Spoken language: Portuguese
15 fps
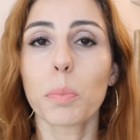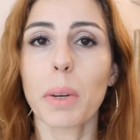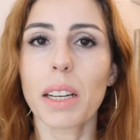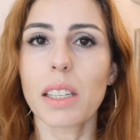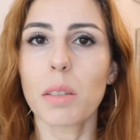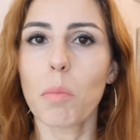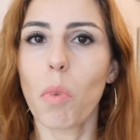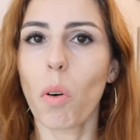de
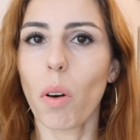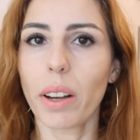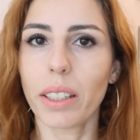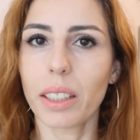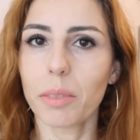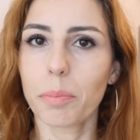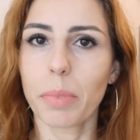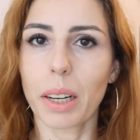
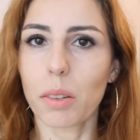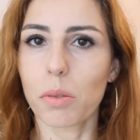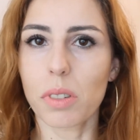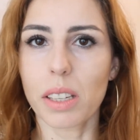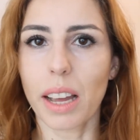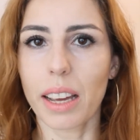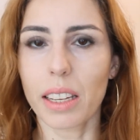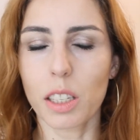parcimônia para
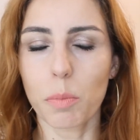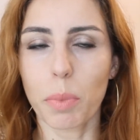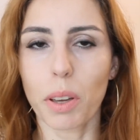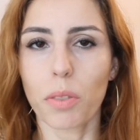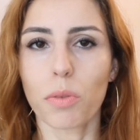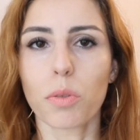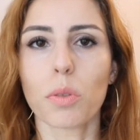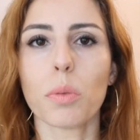usar esse
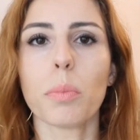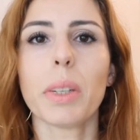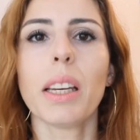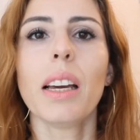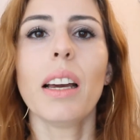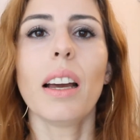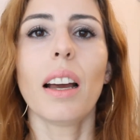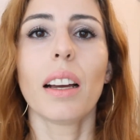perfume
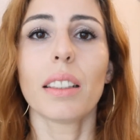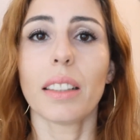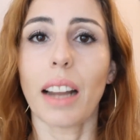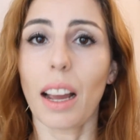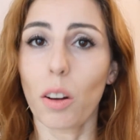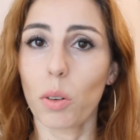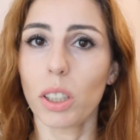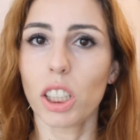
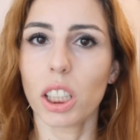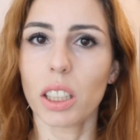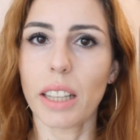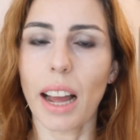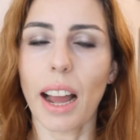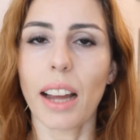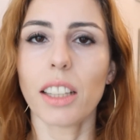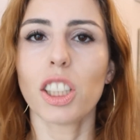na
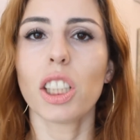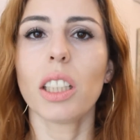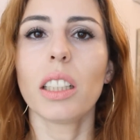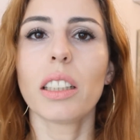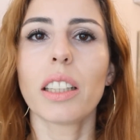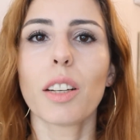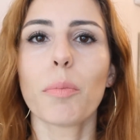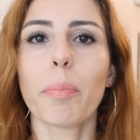quantidade
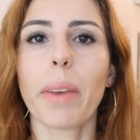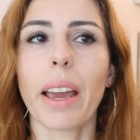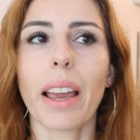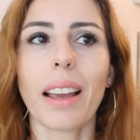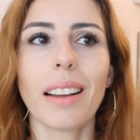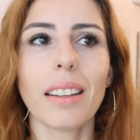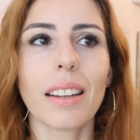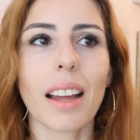e
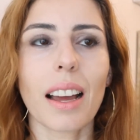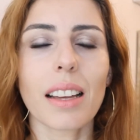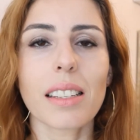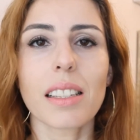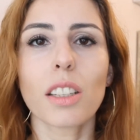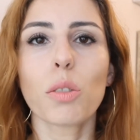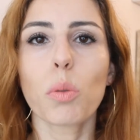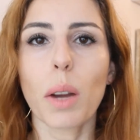também nas
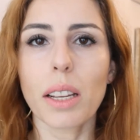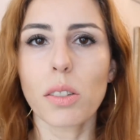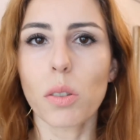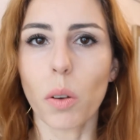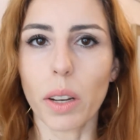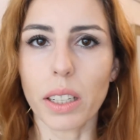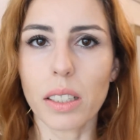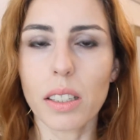
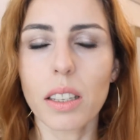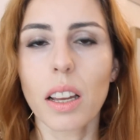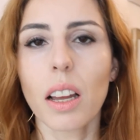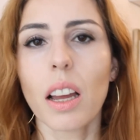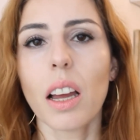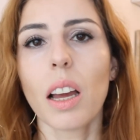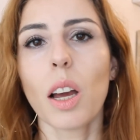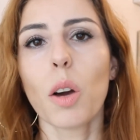situações.
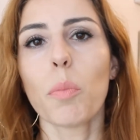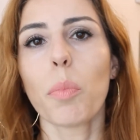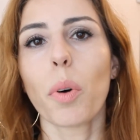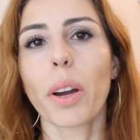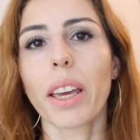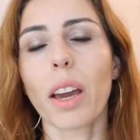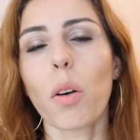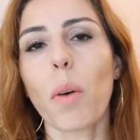
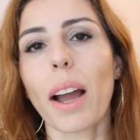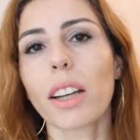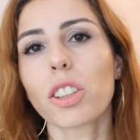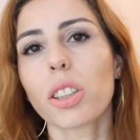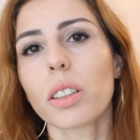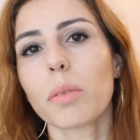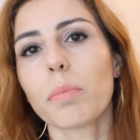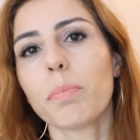Porque eu
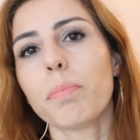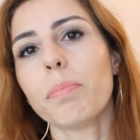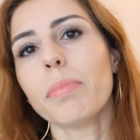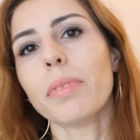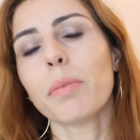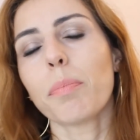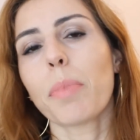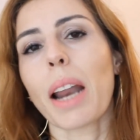acho,
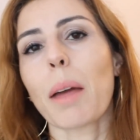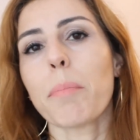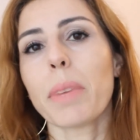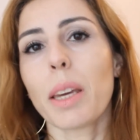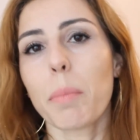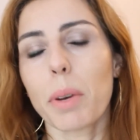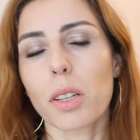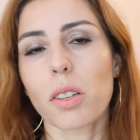para
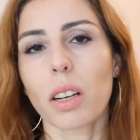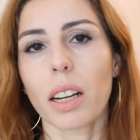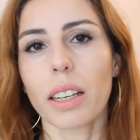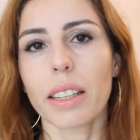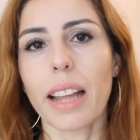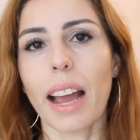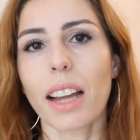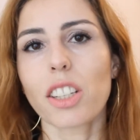minha
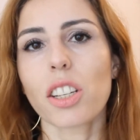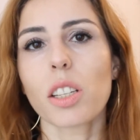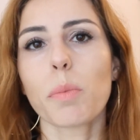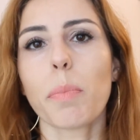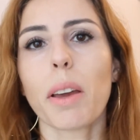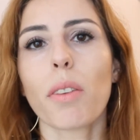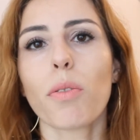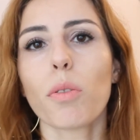personalidade,
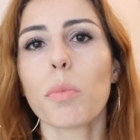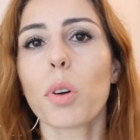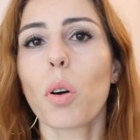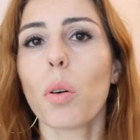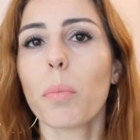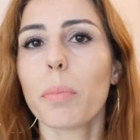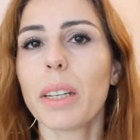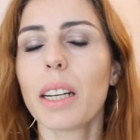esse perfume
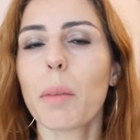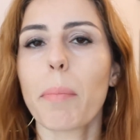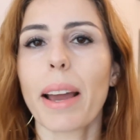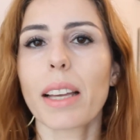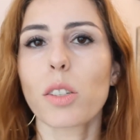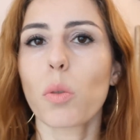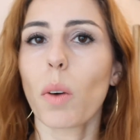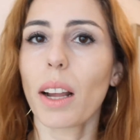combina
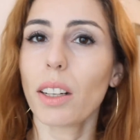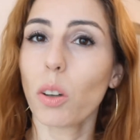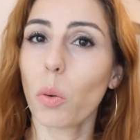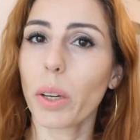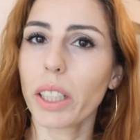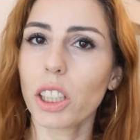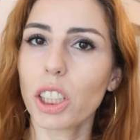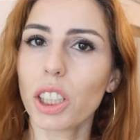mais com a
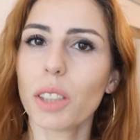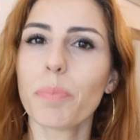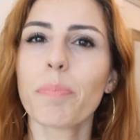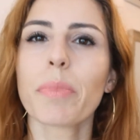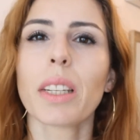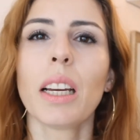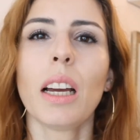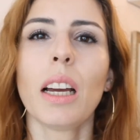
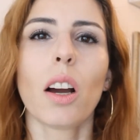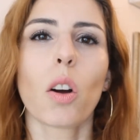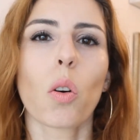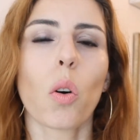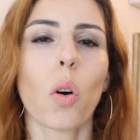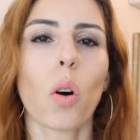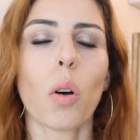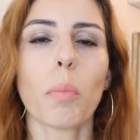noite,
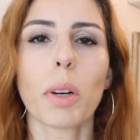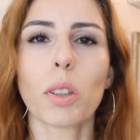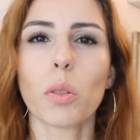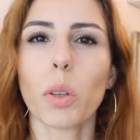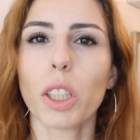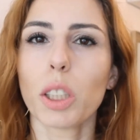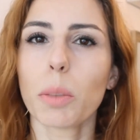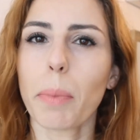com uma
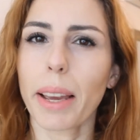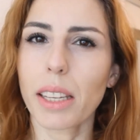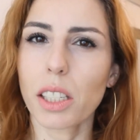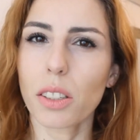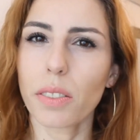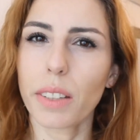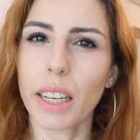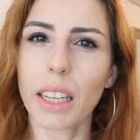noite
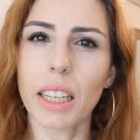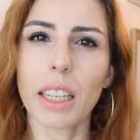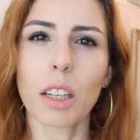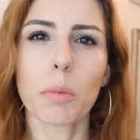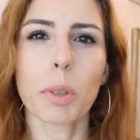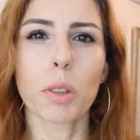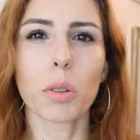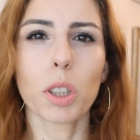mais fria,
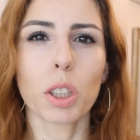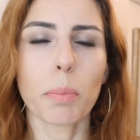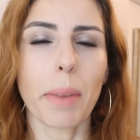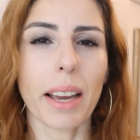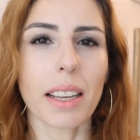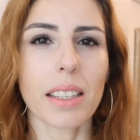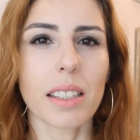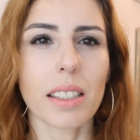uma noite
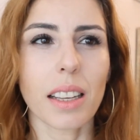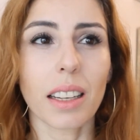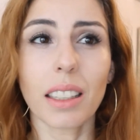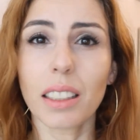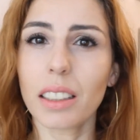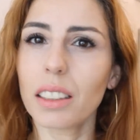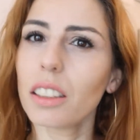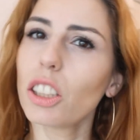mais
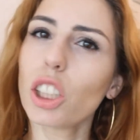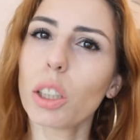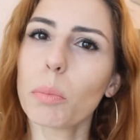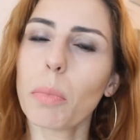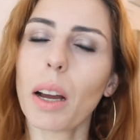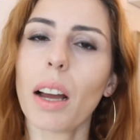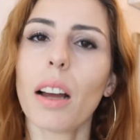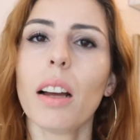
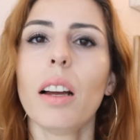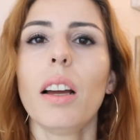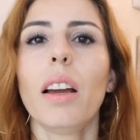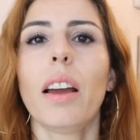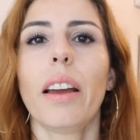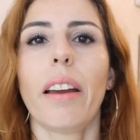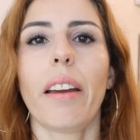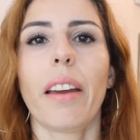íntima
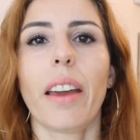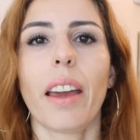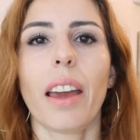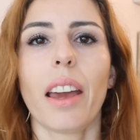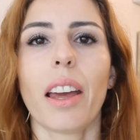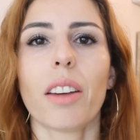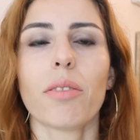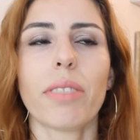
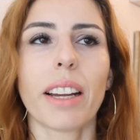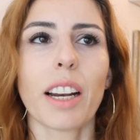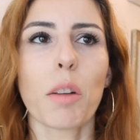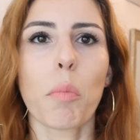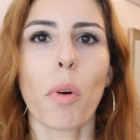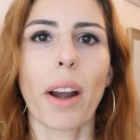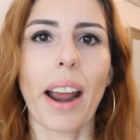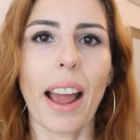é, vai
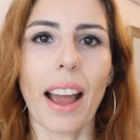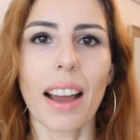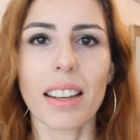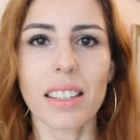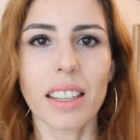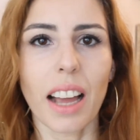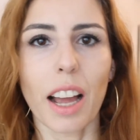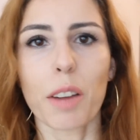
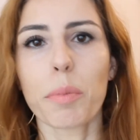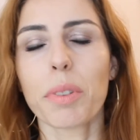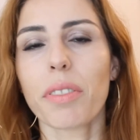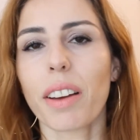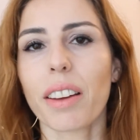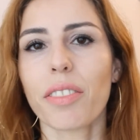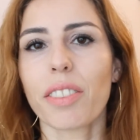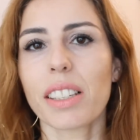namorar, sabe?
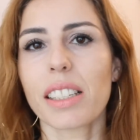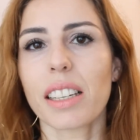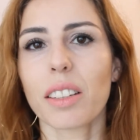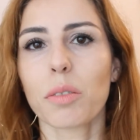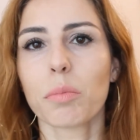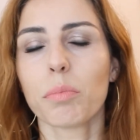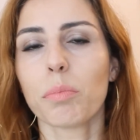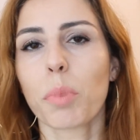Vai fazer
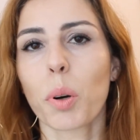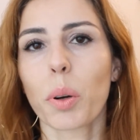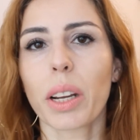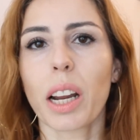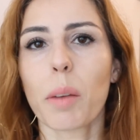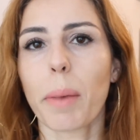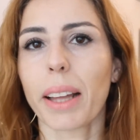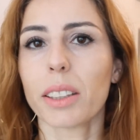um
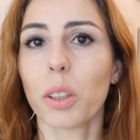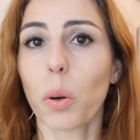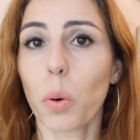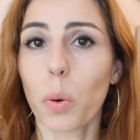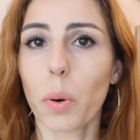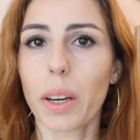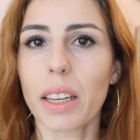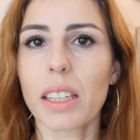programa a
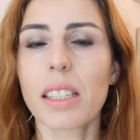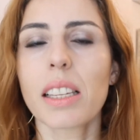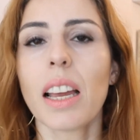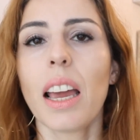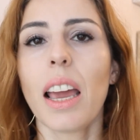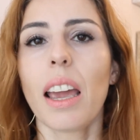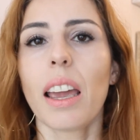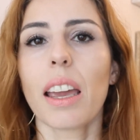dois.
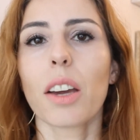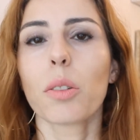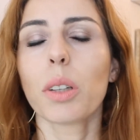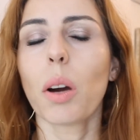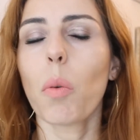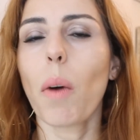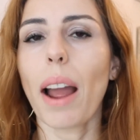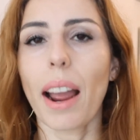Eu
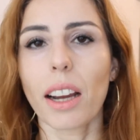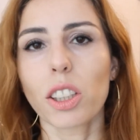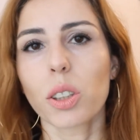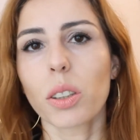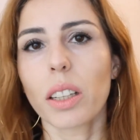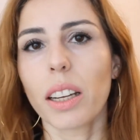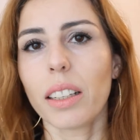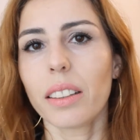não
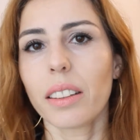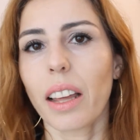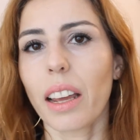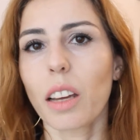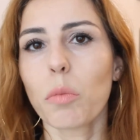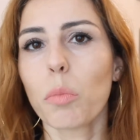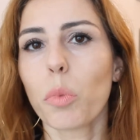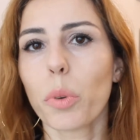acho que ele
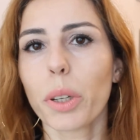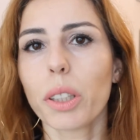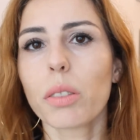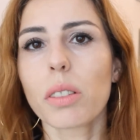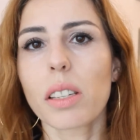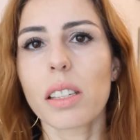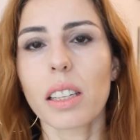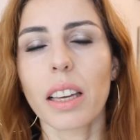tenha
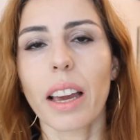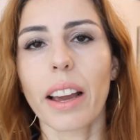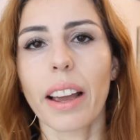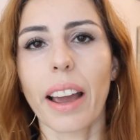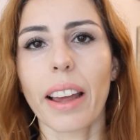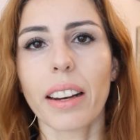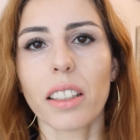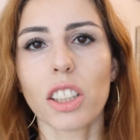muito assim a
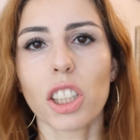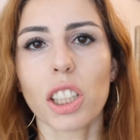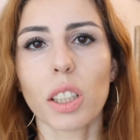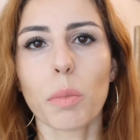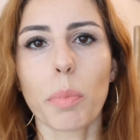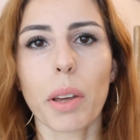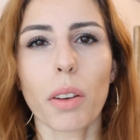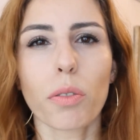cara
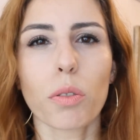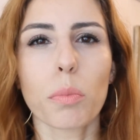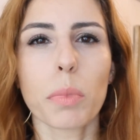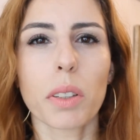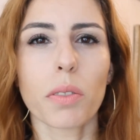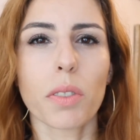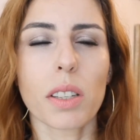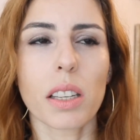de
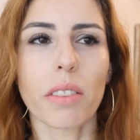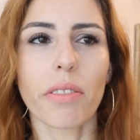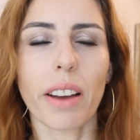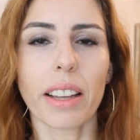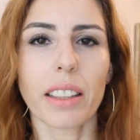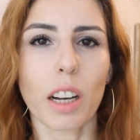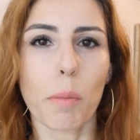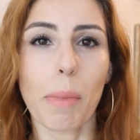perfume que você
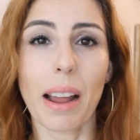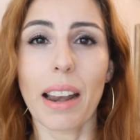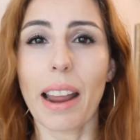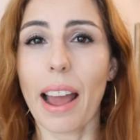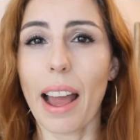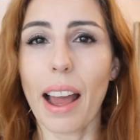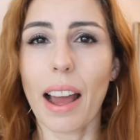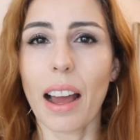vai
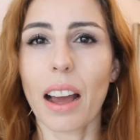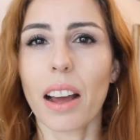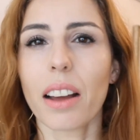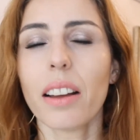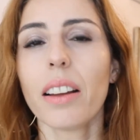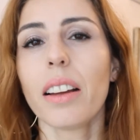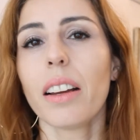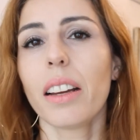
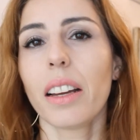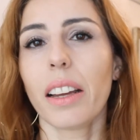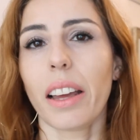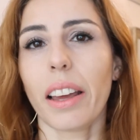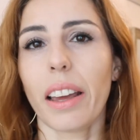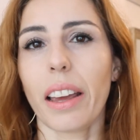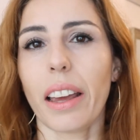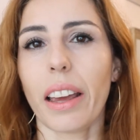trabalhar,
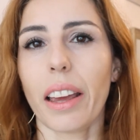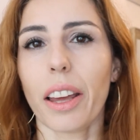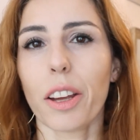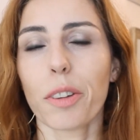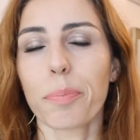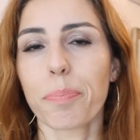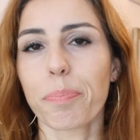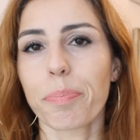é,